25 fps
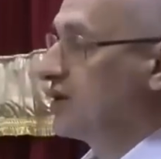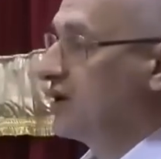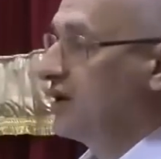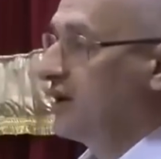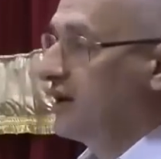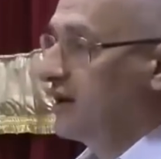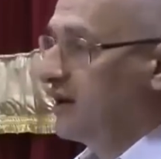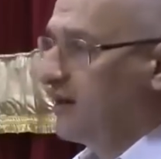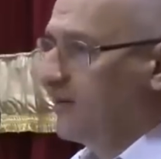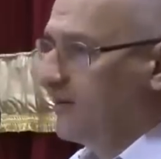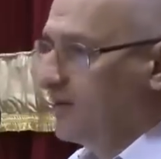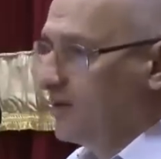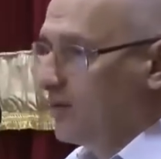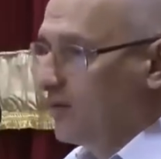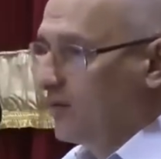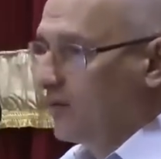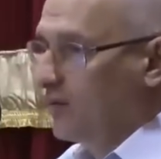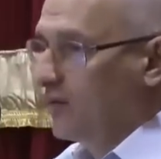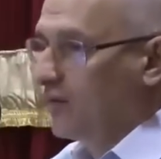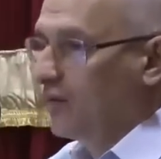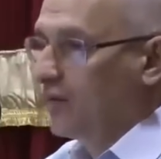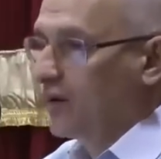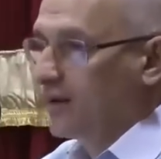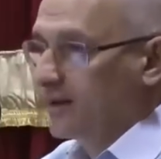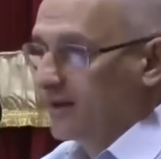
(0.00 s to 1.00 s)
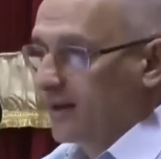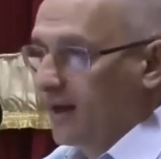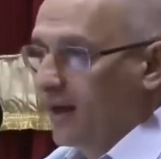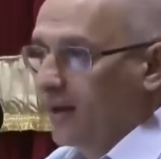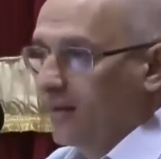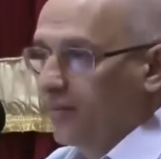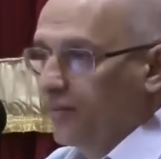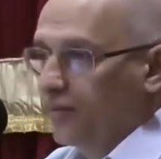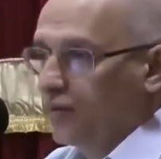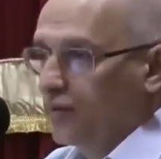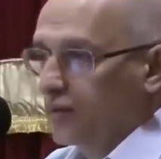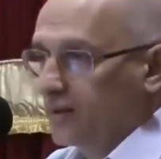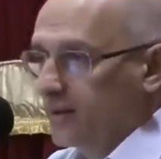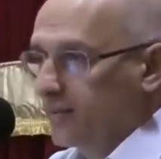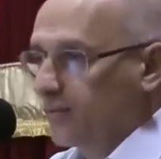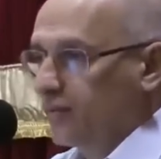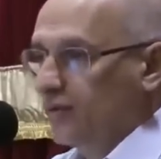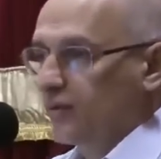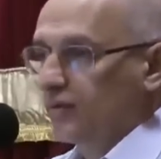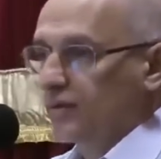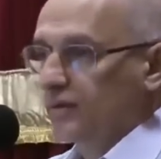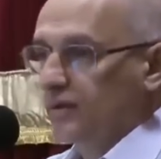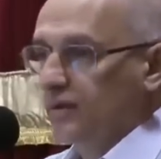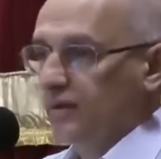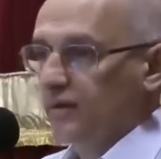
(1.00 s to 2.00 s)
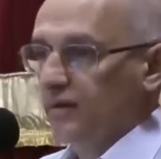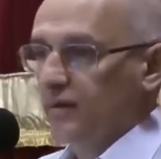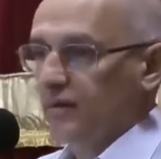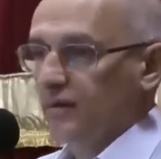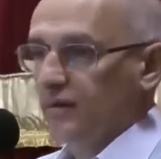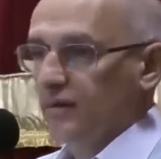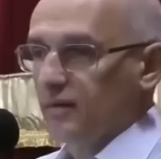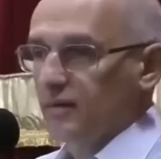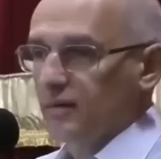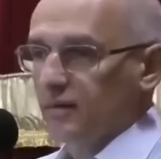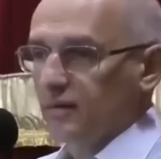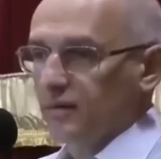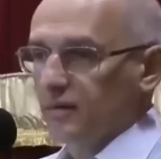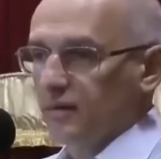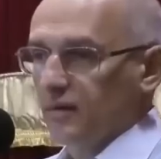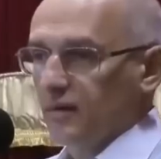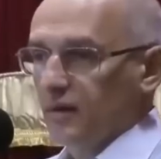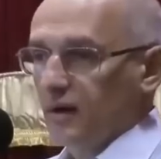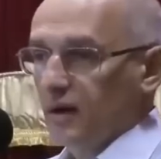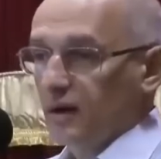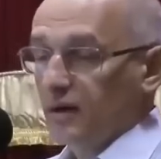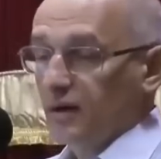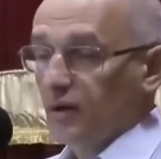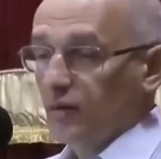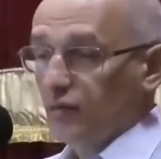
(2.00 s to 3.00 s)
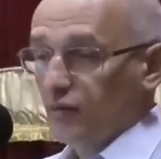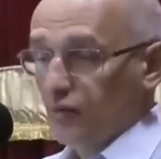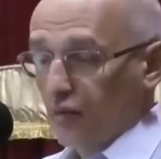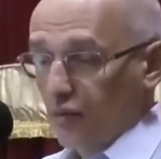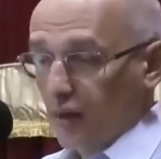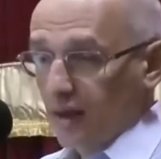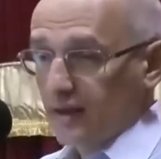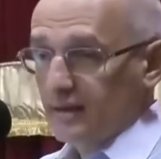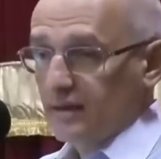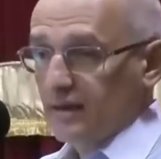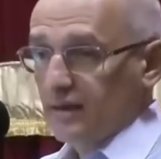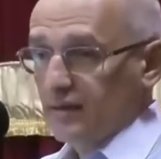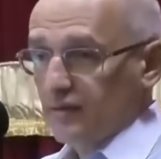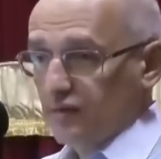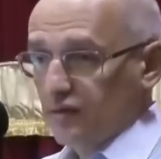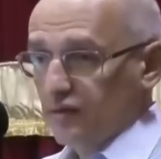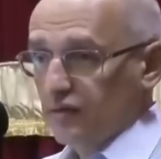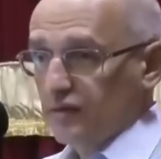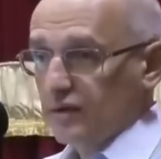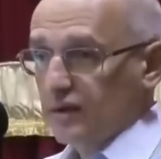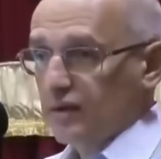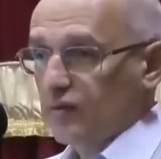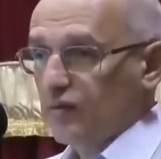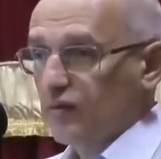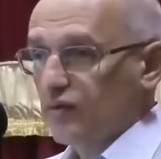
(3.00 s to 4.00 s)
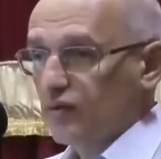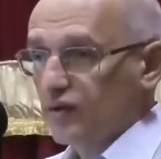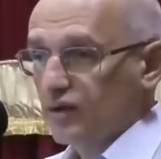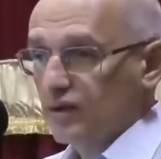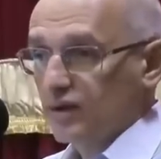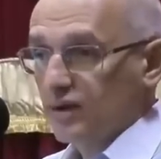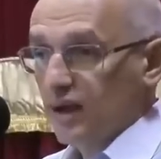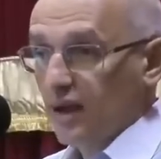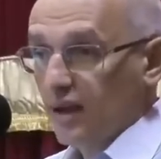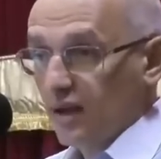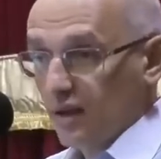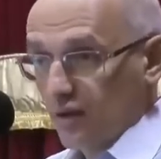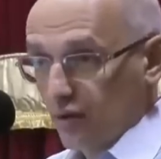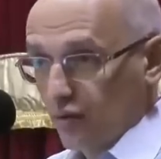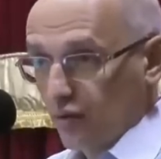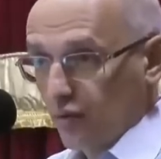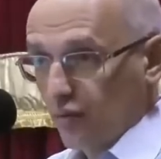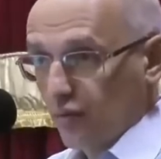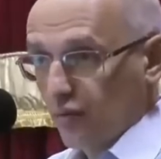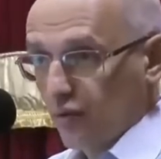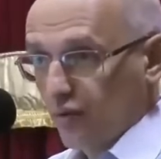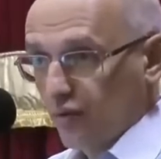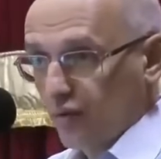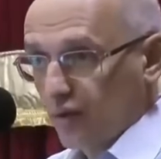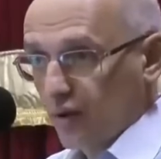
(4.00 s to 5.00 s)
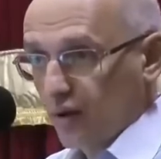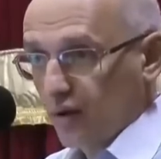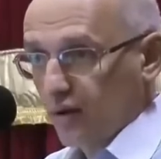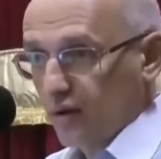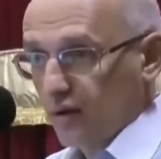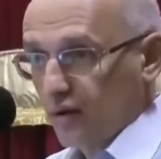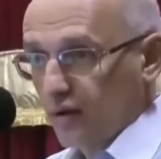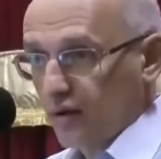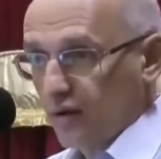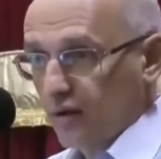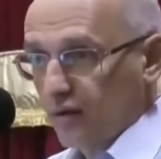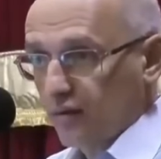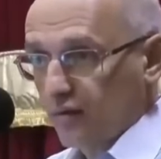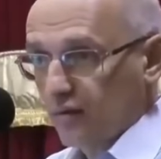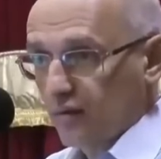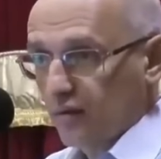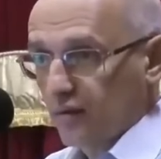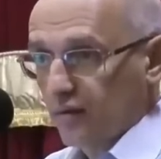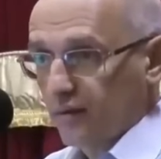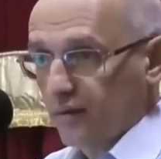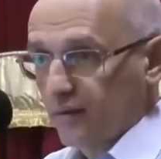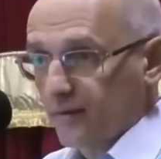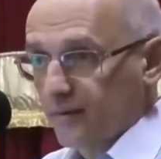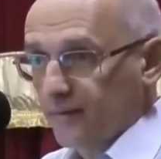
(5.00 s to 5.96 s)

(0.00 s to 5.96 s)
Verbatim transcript: пошли. Это все угасает мозг просто. Когда он угаснет, все закончится. Они думают так, эти люди.